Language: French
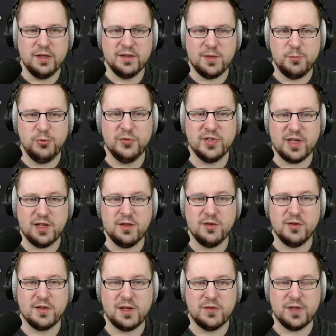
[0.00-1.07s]
c'est plus Rennes,
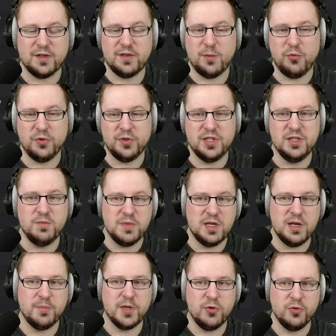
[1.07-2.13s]
notre adversaire pour le titre, mais
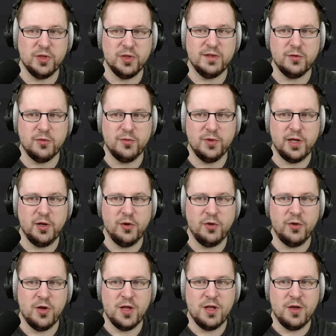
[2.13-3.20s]
a priori, ça devrait,
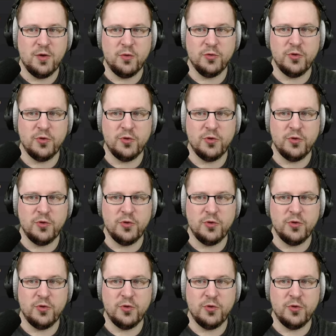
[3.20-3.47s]
euh, on